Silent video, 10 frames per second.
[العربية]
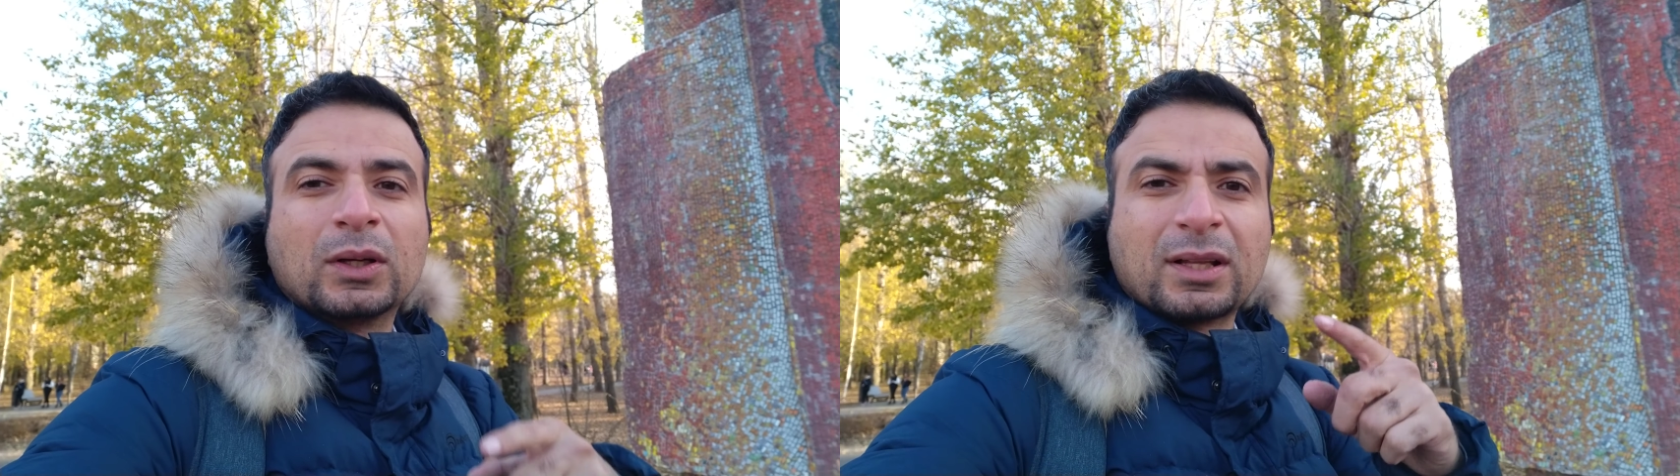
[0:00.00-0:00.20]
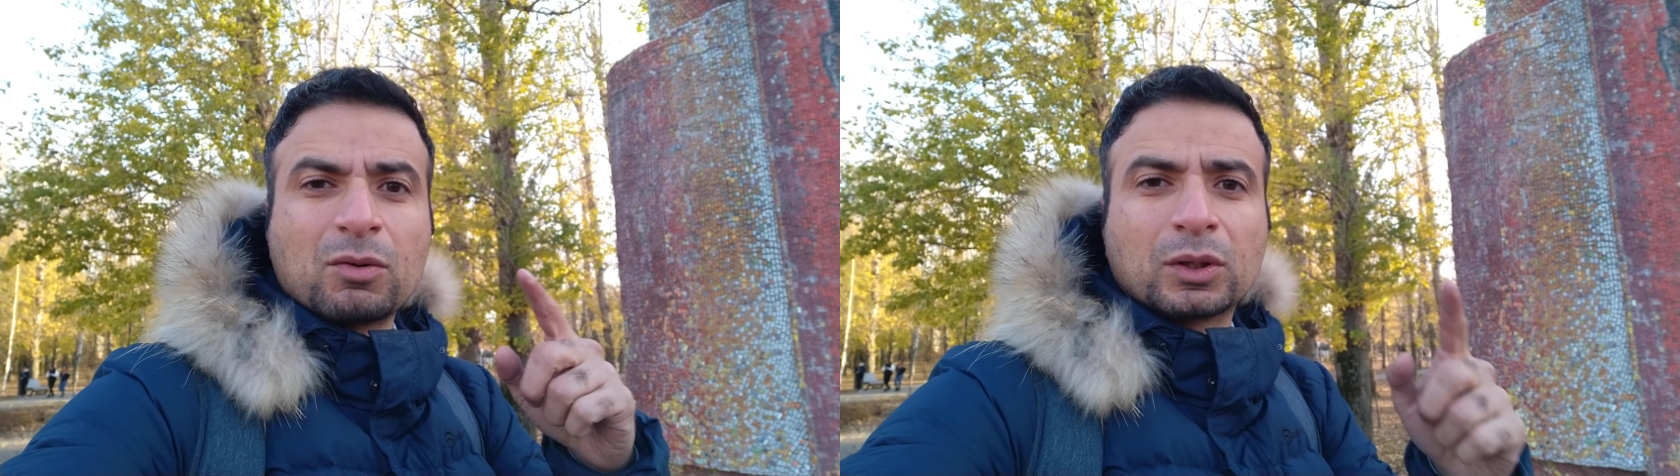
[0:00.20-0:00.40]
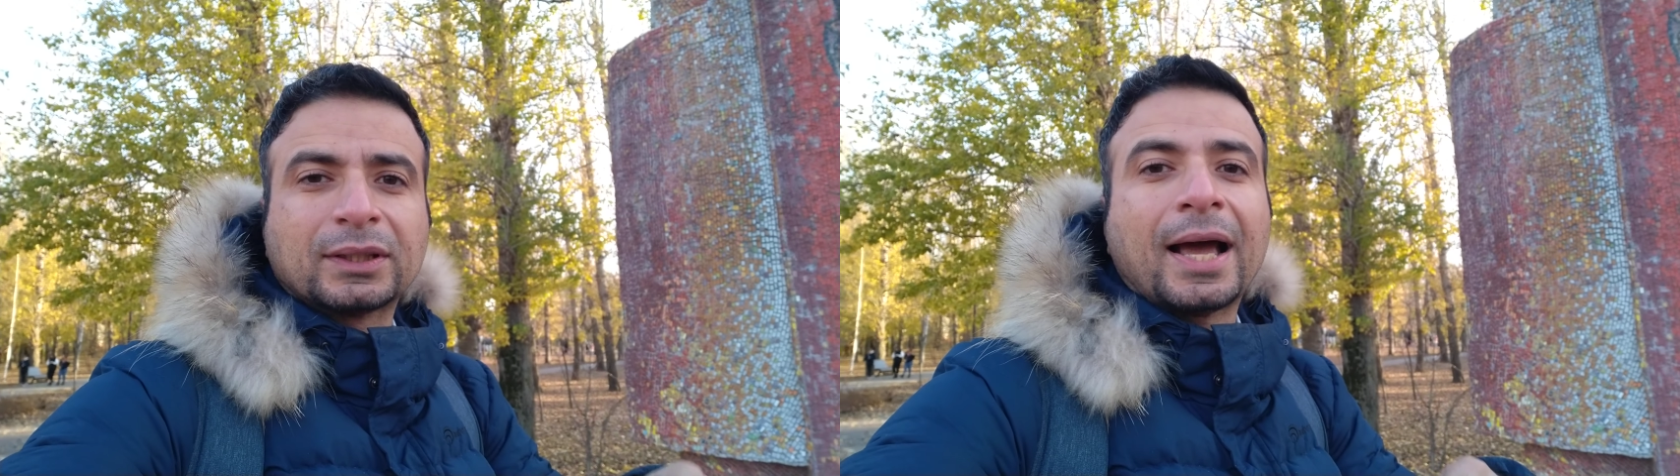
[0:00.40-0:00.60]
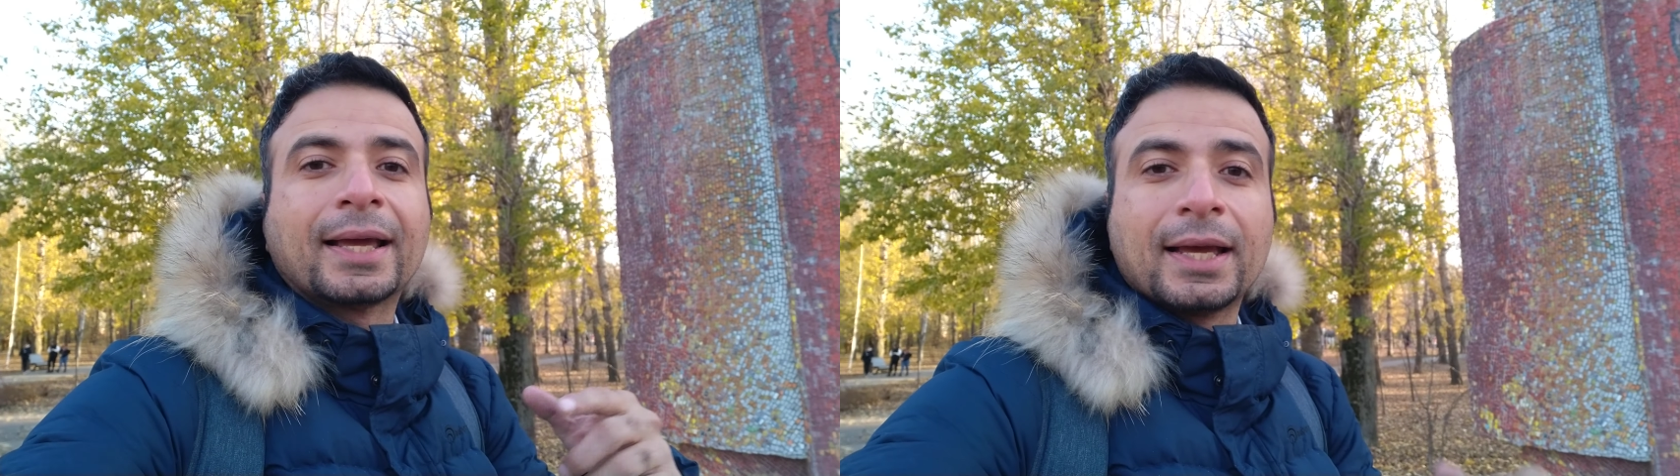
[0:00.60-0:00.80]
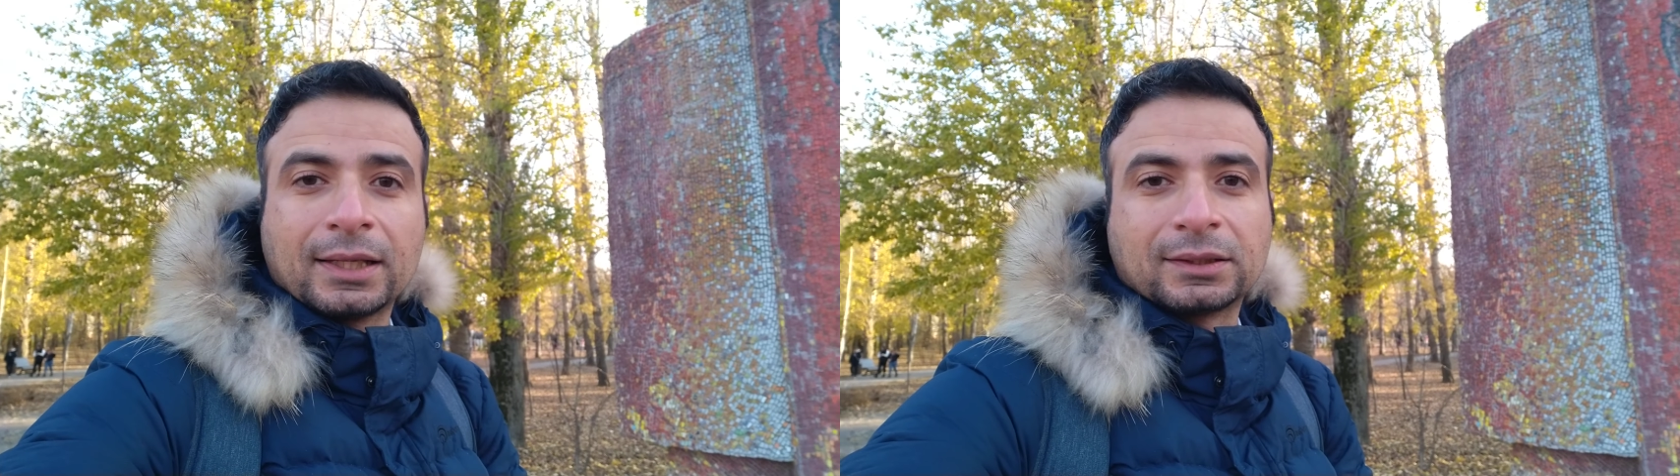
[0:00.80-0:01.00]
دورة
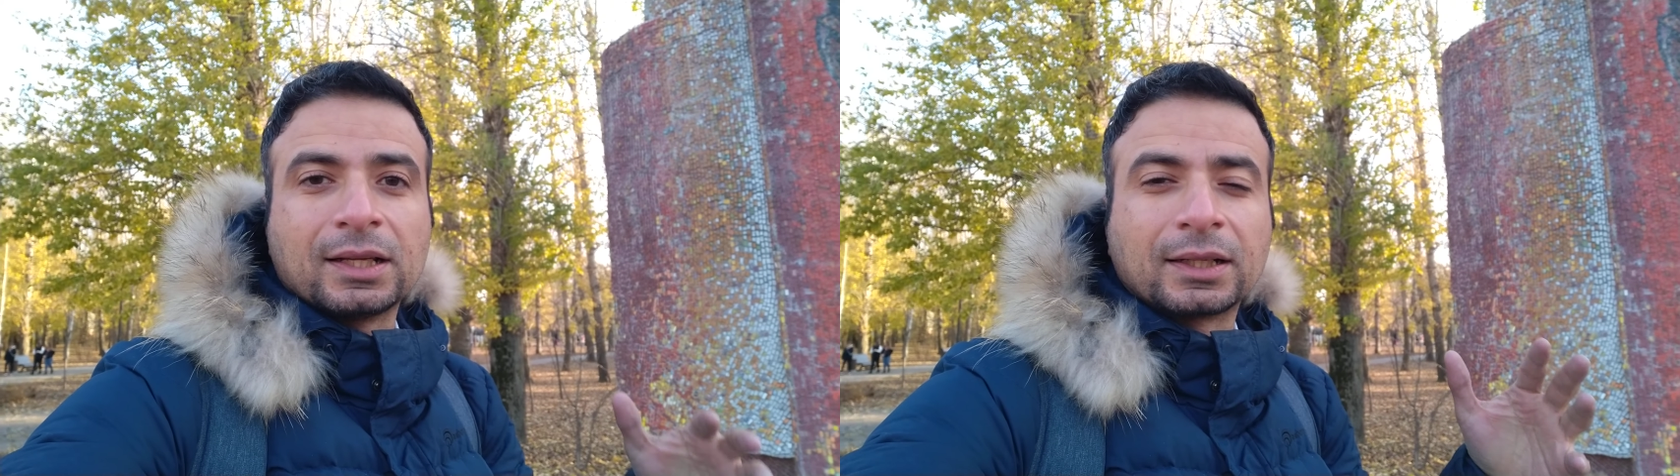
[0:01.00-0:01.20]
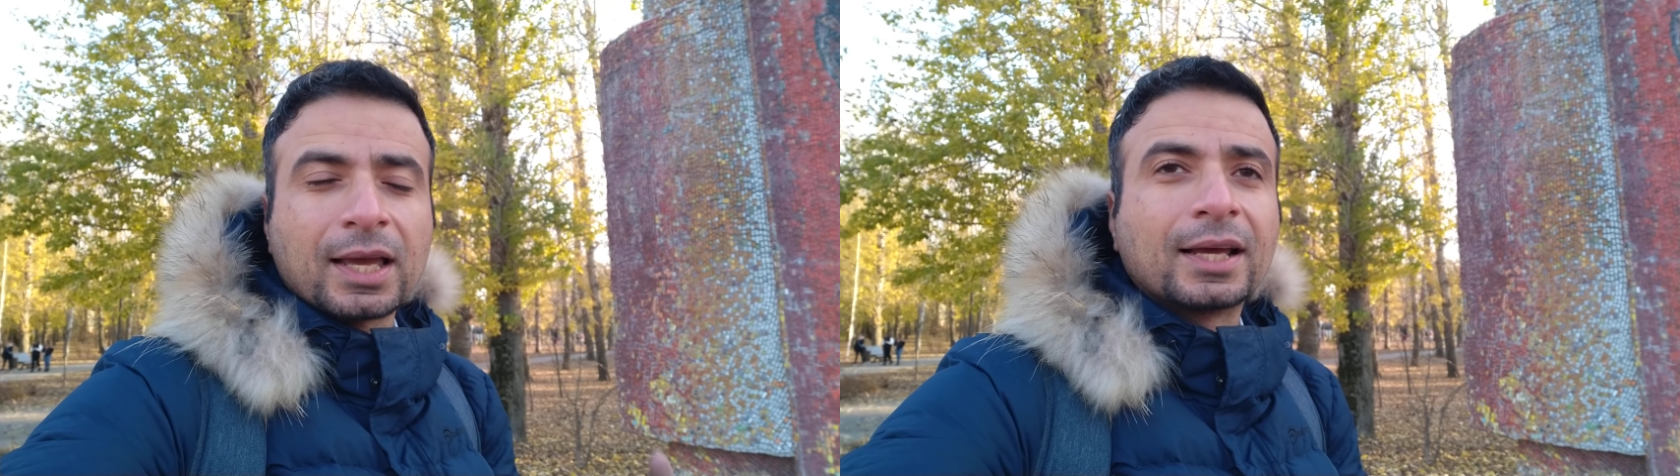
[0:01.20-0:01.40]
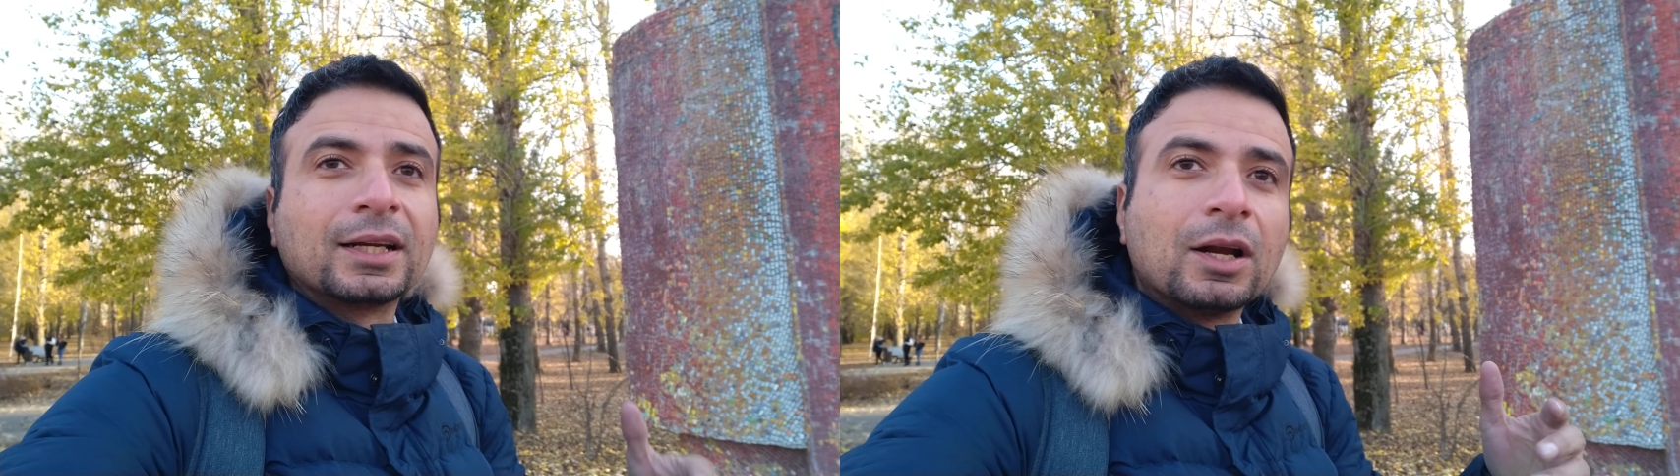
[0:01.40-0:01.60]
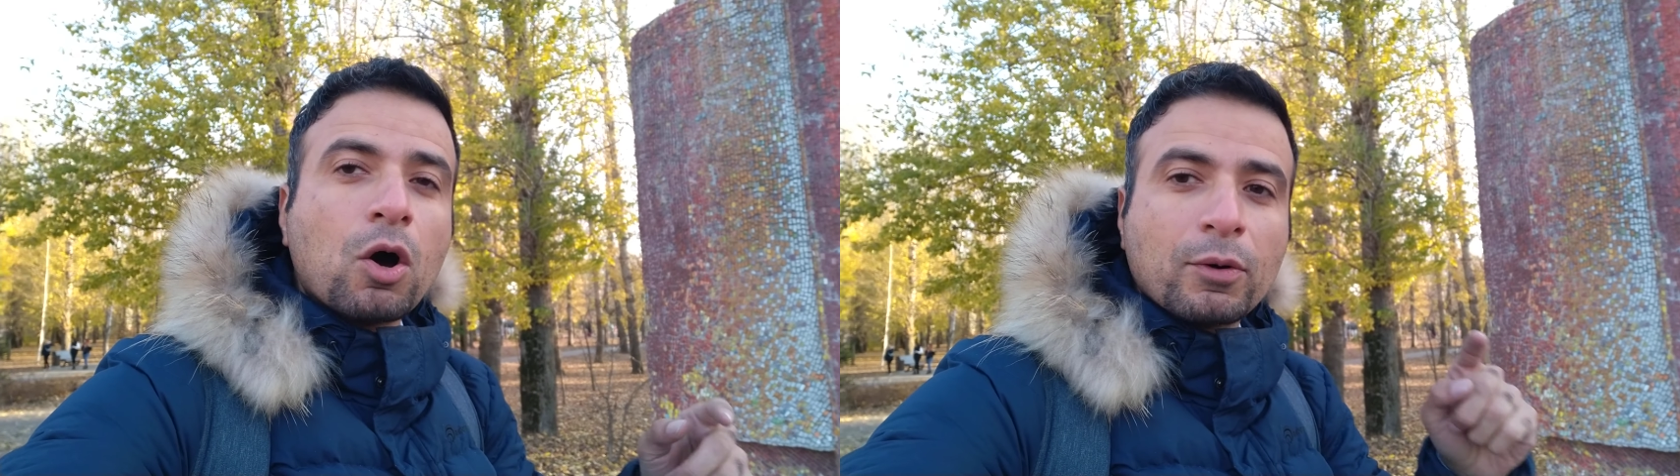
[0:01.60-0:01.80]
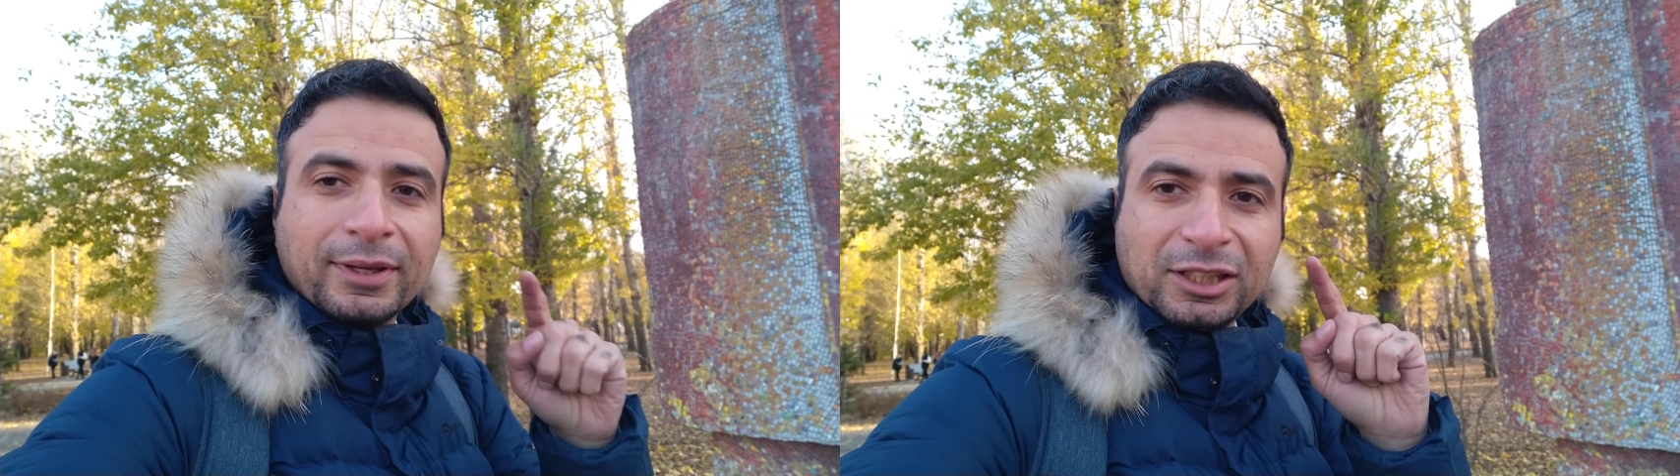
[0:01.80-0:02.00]
حياة الكائن اللي
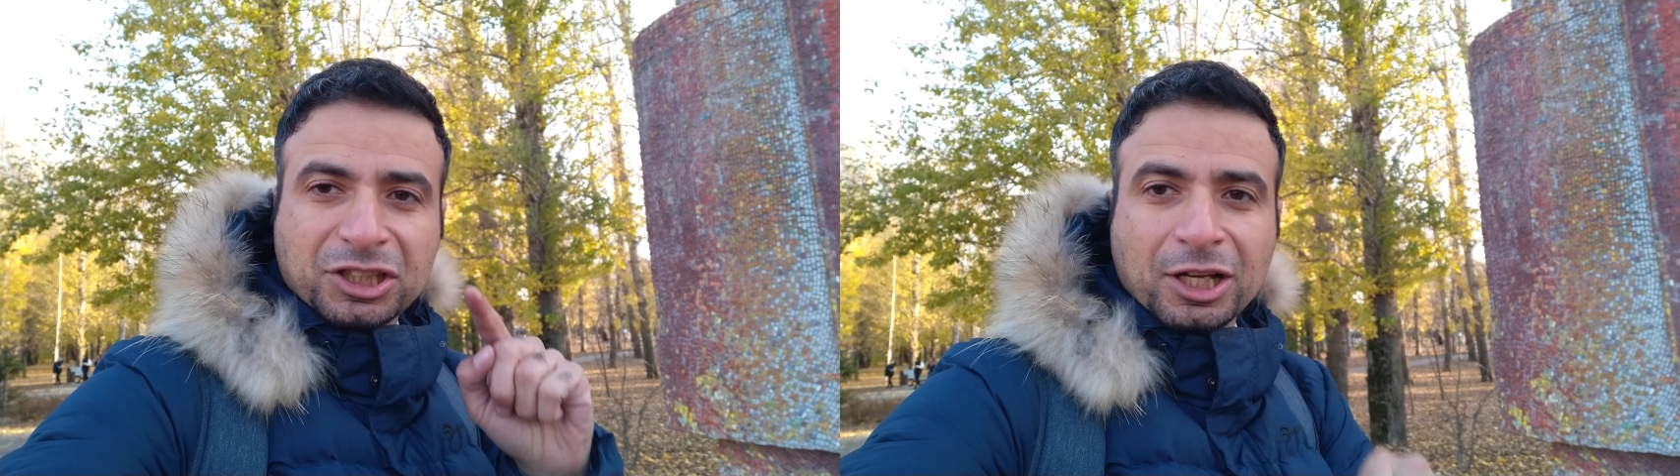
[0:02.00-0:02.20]
هو بيعيش